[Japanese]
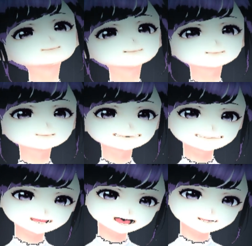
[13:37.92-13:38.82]
火
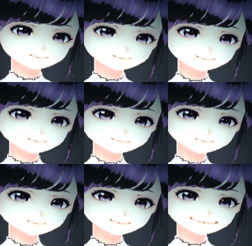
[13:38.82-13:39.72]
が、
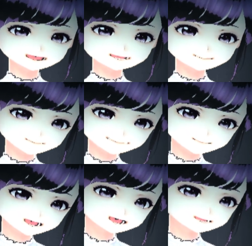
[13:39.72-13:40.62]
消えち
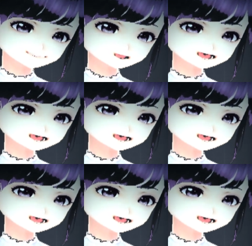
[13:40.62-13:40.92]
まうぞ。